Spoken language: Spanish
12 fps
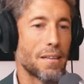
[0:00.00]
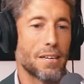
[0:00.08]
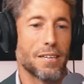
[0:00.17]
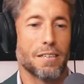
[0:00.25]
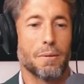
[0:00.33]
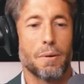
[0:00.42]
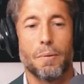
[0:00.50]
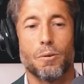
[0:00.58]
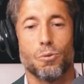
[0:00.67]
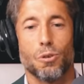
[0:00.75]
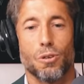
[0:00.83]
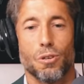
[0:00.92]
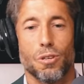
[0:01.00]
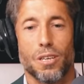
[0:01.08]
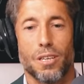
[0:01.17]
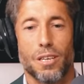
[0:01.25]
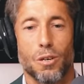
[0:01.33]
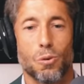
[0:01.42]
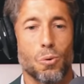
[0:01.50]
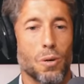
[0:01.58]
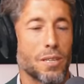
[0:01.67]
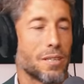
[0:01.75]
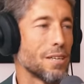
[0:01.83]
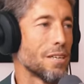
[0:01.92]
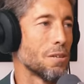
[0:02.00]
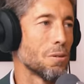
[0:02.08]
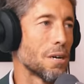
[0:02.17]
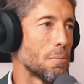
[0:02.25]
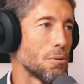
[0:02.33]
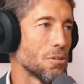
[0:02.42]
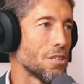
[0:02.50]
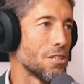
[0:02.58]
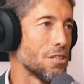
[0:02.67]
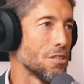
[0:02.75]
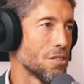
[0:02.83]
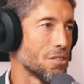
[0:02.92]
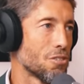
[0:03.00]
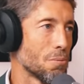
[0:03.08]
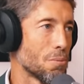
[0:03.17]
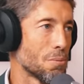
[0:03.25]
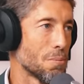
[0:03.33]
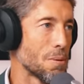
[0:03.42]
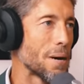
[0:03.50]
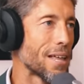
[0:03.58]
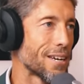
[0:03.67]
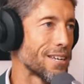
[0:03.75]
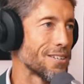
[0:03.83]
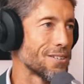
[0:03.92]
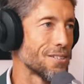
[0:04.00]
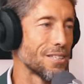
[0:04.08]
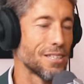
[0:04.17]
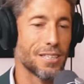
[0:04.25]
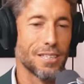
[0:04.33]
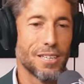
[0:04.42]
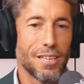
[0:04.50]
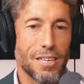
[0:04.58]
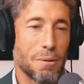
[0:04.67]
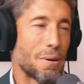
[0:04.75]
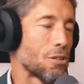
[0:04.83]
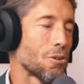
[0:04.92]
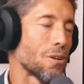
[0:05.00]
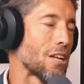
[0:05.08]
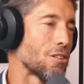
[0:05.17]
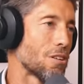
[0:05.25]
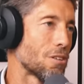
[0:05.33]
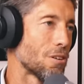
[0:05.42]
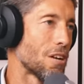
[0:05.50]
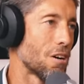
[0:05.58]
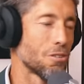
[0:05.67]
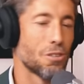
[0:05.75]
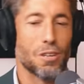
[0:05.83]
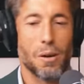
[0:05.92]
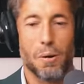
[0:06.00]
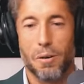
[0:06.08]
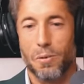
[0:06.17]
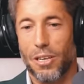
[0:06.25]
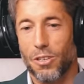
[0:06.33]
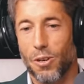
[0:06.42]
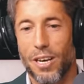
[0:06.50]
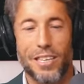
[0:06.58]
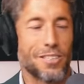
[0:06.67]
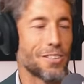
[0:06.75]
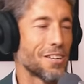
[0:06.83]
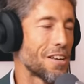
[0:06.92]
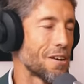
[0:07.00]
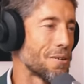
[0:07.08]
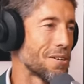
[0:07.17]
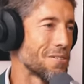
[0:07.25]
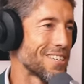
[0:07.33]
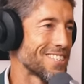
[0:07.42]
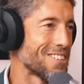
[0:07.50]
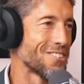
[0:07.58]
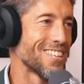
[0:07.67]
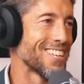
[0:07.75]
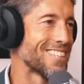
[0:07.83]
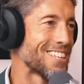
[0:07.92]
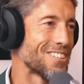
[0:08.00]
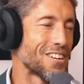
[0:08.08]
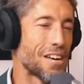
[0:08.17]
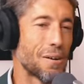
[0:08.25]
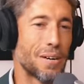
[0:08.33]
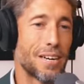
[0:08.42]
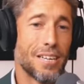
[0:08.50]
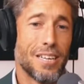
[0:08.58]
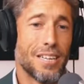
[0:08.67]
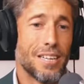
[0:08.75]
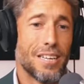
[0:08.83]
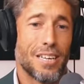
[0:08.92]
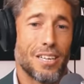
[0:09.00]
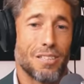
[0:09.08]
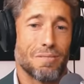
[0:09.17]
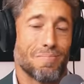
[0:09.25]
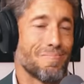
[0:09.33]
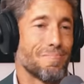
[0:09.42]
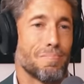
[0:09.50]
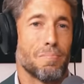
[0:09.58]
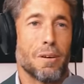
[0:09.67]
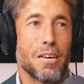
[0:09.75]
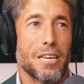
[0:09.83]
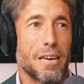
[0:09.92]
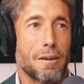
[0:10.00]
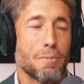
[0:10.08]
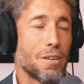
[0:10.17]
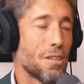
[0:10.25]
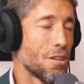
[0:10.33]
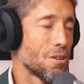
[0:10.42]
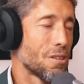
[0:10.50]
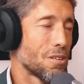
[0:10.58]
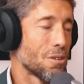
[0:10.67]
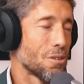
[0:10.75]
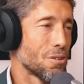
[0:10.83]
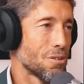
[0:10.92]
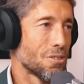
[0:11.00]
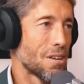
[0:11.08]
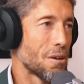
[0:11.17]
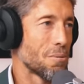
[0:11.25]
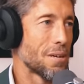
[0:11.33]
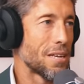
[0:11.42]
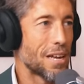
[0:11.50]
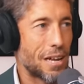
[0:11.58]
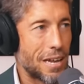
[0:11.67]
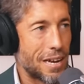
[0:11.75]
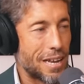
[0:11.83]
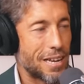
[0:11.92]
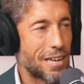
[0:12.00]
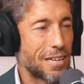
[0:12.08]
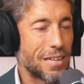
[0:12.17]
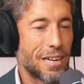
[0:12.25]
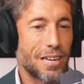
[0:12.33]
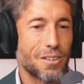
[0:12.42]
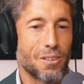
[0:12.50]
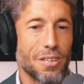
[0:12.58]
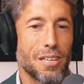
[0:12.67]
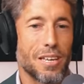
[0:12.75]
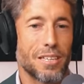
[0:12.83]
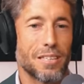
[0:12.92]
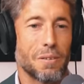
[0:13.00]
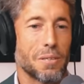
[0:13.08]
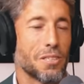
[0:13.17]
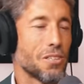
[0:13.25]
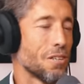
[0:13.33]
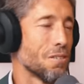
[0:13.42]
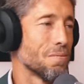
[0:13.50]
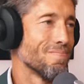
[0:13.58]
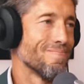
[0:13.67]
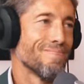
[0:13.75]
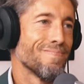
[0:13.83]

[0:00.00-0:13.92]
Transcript: padre llevaba un toro de, juguete y un capotillo hecho por mi madre, ¿no? Y iba torando a todos lados, Toreaba una toalla, toreaba una servilleta, toreaba... Eh, mm, veía vídeos de toros, o sea, veía las corridas en televisión.